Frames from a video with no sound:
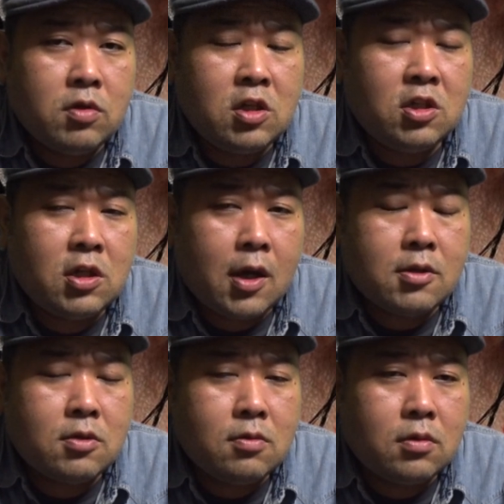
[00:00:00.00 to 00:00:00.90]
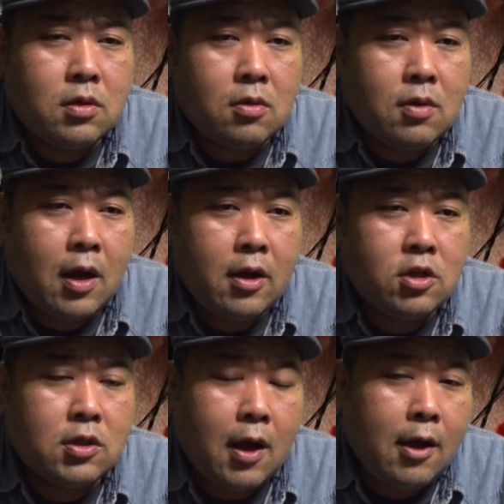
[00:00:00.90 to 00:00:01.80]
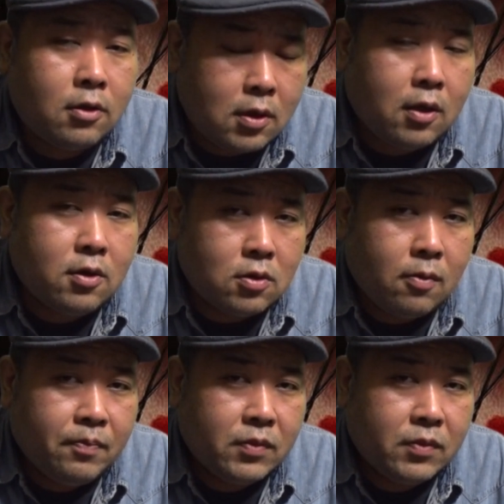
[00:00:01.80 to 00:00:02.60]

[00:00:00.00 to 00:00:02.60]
実写化するっていう話があったんですよ。